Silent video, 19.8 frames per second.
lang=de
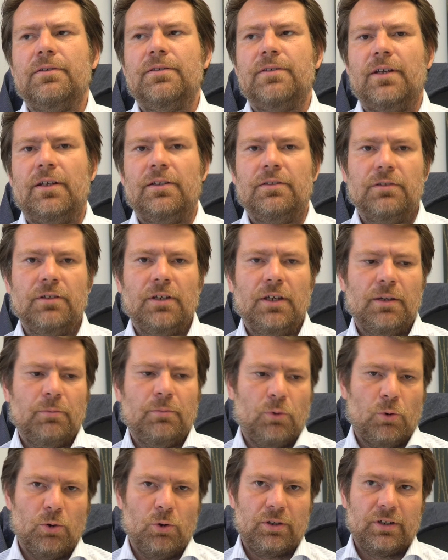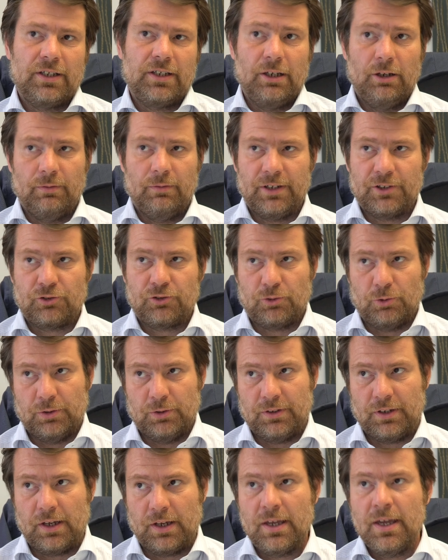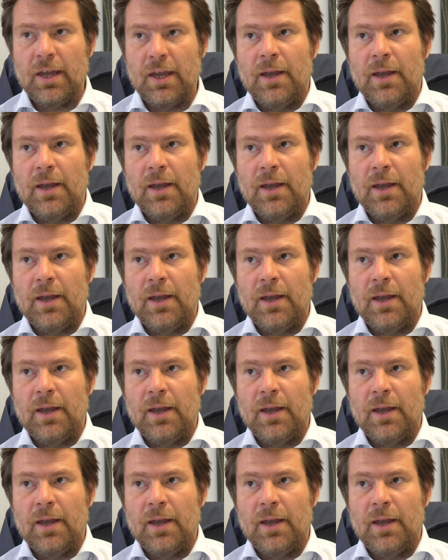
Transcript: Cent pro Kilowattstunde.